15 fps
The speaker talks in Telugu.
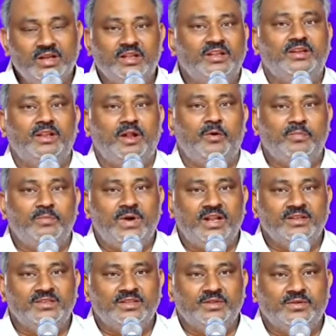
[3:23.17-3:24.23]
ఇంటికి రావడం
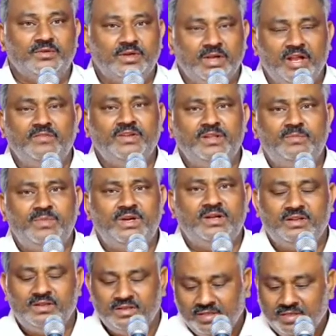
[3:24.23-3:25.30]
మానేశారు ఏమైందమ్మా
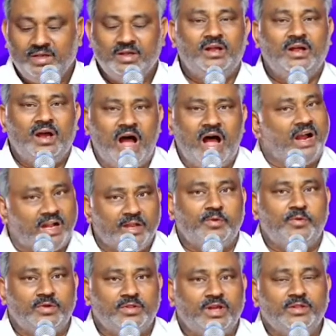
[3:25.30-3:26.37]
అక్కడ
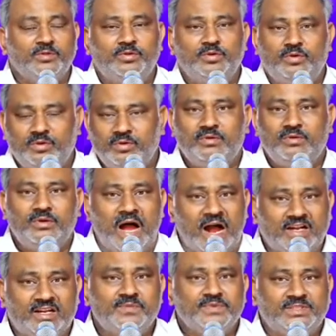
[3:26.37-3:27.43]
ఇంకొక దాంతో
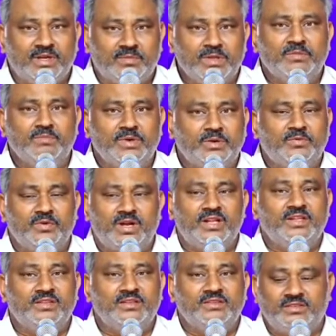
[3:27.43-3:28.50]
అక్రమ సంబంధం
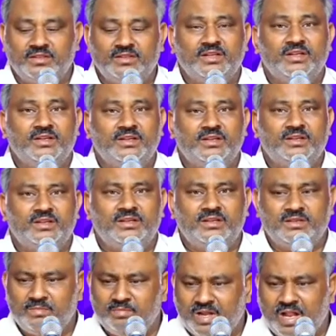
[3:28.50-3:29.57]
పెట్టుకున్నాడని తెలిసింది
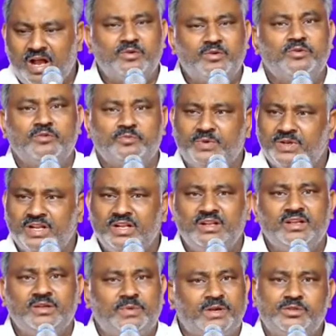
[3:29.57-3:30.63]
నాకు
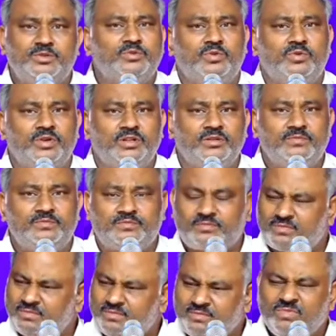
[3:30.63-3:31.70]
పిల్లల్ని పట్టించుకోవట్లేదు
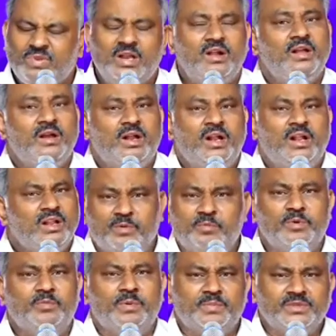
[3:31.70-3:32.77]

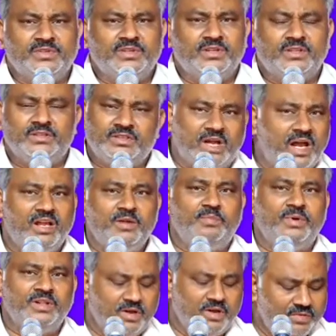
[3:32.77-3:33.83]
డబ్బులు పంపించట్లేదు చాలా
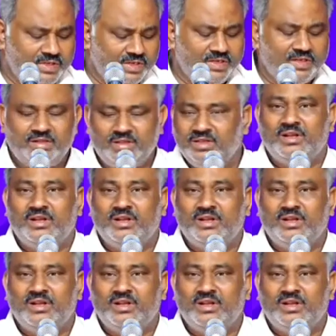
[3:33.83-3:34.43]
ఇబ్బందిగా ఉందండి